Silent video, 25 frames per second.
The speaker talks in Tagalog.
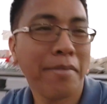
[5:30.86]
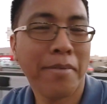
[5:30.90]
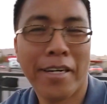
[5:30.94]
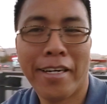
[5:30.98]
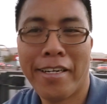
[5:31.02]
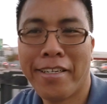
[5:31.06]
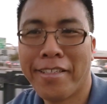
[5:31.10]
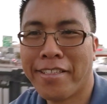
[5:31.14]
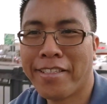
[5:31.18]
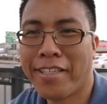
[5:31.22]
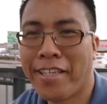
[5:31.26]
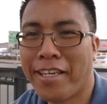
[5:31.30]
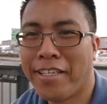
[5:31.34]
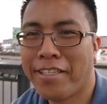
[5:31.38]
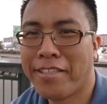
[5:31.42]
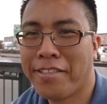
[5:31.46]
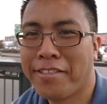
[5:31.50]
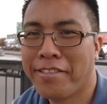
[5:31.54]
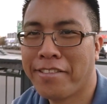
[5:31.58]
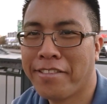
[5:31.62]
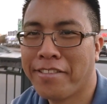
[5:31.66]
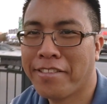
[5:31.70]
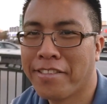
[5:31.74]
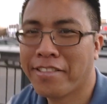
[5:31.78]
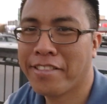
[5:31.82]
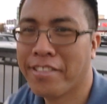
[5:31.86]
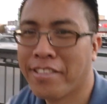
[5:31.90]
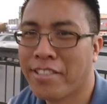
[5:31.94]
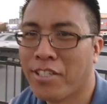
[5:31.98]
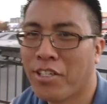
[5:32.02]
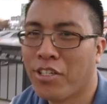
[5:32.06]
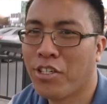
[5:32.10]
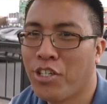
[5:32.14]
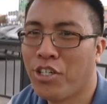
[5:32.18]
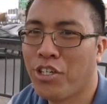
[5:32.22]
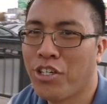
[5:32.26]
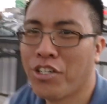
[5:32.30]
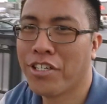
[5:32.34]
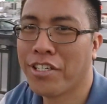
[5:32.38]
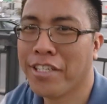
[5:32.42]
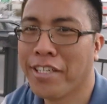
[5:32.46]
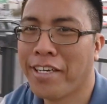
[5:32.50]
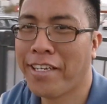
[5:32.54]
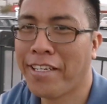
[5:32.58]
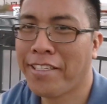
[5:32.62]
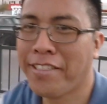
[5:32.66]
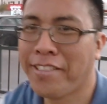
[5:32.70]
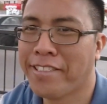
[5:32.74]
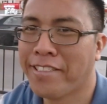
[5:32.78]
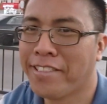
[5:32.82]
'Di ba? Yan. So,
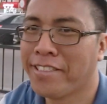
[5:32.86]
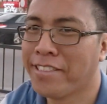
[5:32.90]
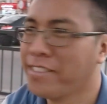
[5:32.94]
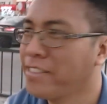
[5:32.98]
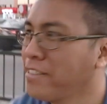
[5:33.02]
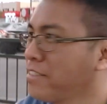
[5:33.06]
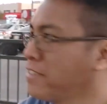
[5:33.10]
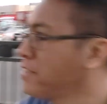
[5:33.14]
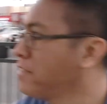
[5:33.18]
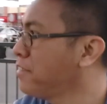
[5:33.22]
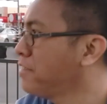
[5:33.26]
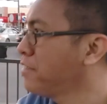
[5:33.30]
guys,